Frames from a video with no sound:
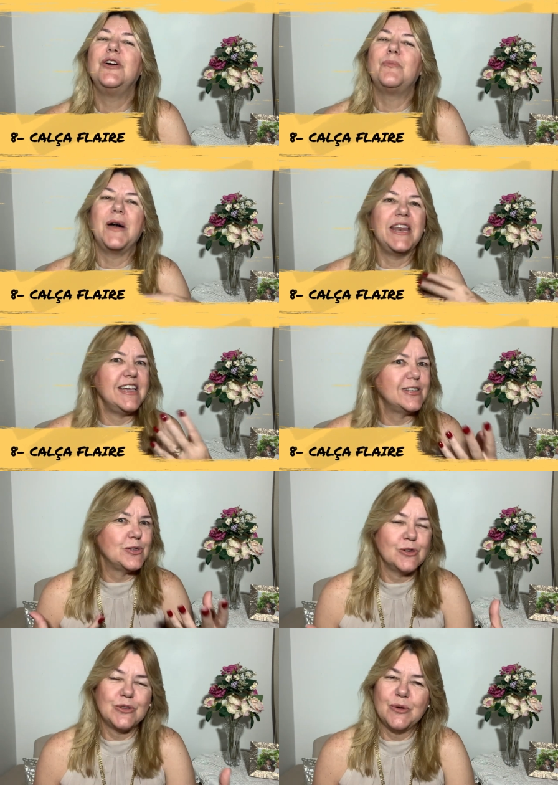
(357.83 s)
eu pareço
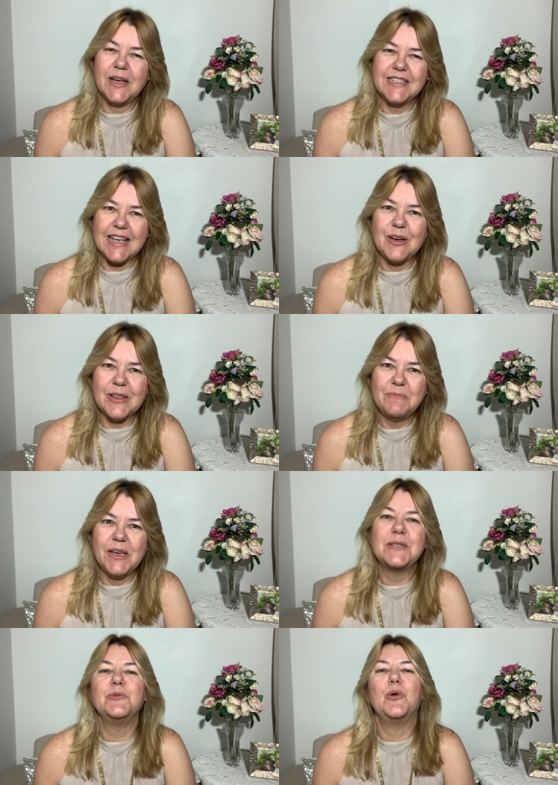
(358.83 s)
que eu sou mais alta
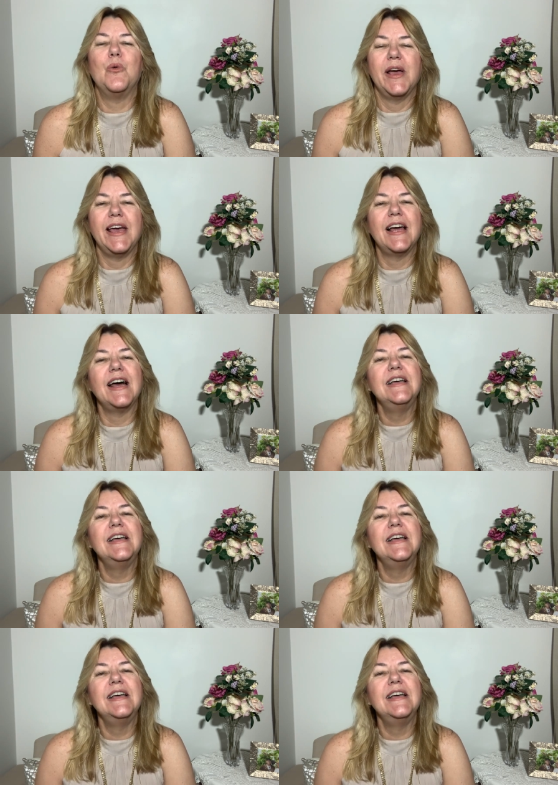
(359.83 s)
mesmo com ela,